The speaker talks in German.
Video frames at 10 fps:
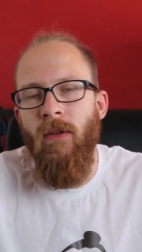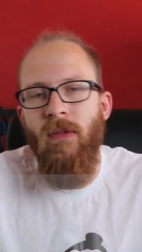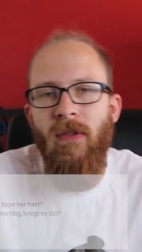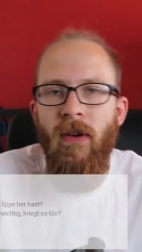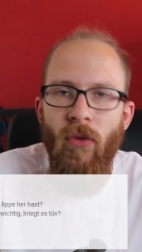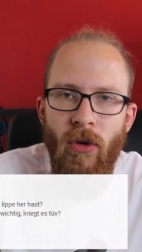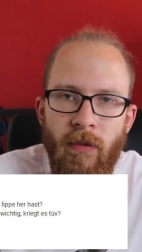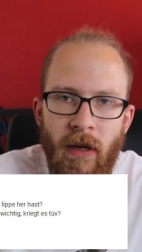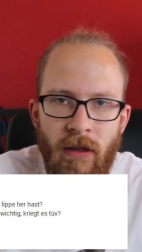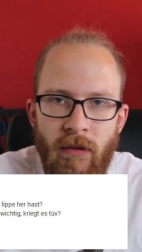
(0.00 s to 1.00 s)
Und zwar, wo ich
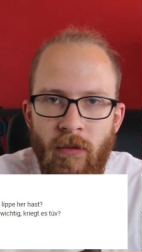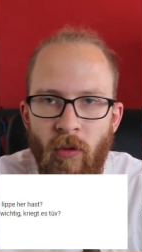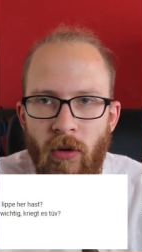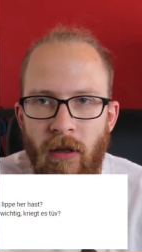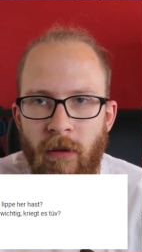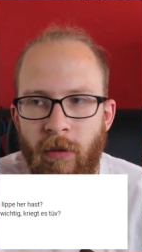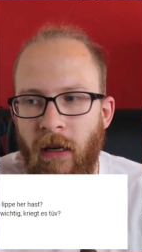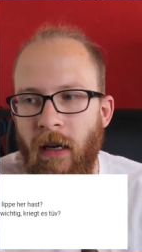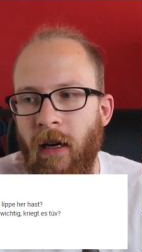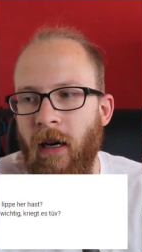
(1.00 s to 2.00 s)
meine Mugenlippe
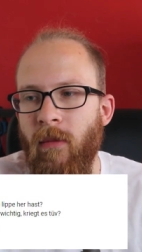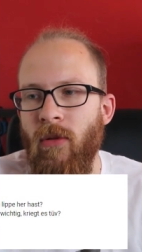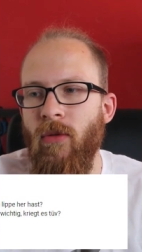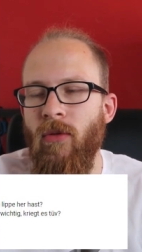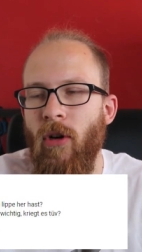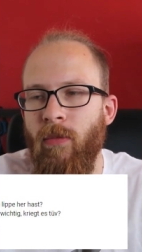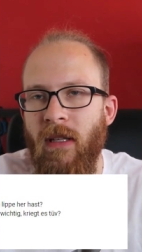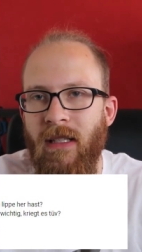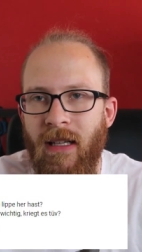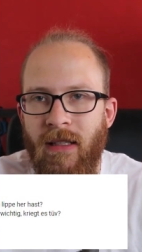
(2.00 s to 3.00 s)
her habe und ob
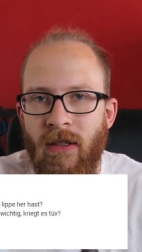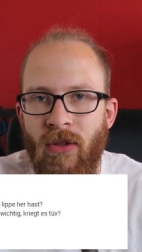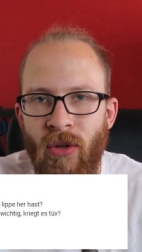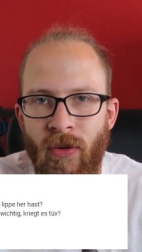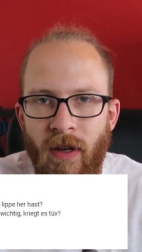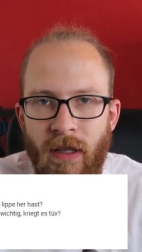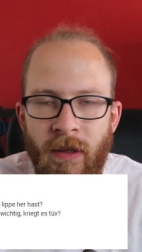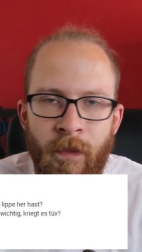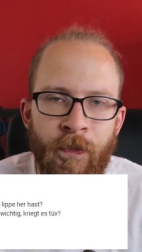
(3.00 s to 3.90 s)
das Ganze TÜV hat.